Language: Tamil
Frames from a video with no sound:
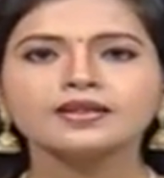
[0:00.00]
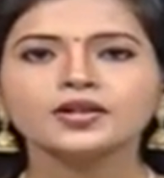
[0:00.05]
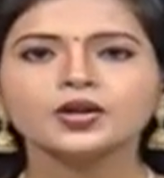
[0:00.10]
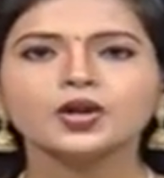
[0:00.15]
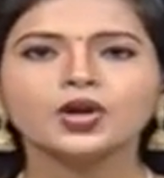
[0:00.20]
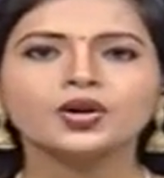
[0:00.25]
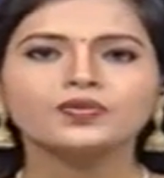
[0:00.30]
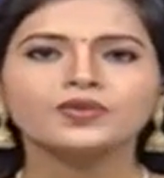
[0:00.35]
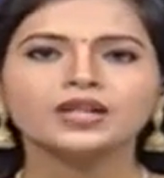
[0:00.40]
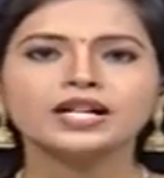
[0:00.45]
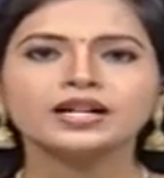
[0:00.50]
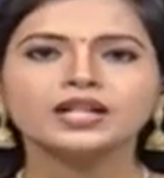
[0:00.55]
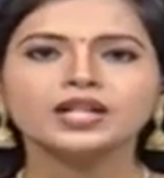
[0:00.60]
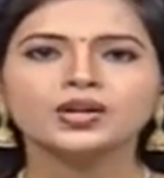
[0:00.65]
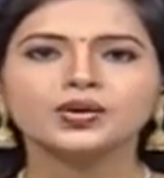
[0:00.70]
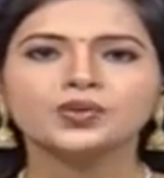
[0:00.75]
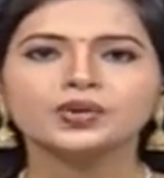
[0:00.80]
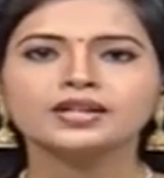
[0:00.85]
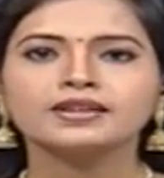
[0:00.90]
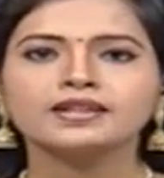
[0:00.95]

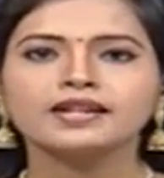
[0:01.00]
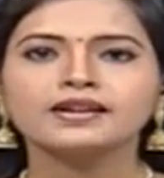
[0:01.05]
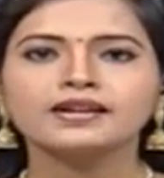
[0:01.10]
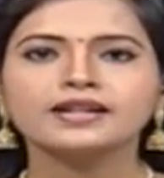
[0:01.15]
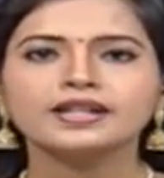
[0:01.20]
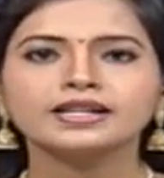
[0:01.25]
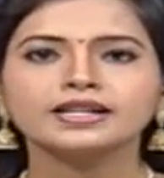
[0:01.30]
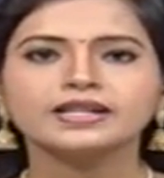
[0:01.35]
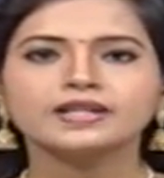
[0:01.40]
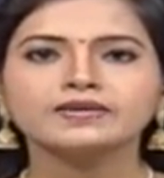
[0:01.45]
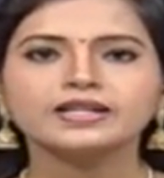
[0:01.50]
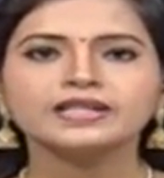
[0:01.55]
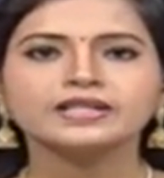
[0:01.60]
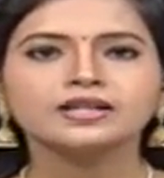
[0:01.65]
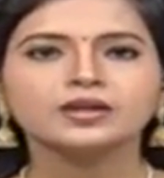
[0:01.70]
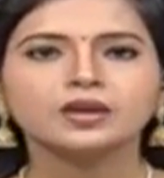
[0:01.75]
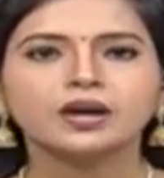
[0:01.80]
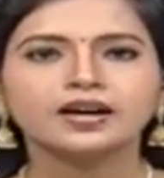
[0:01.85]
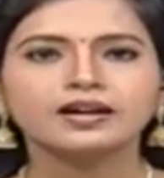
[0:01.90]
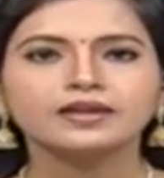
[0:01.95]
கோவையில் குழந்தை கடத்த
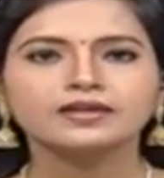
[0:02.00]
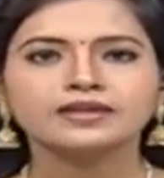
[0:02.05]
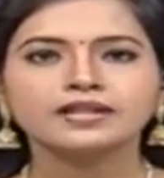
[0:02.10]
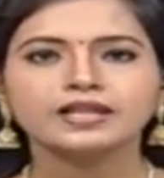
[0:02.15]
வந்ததாக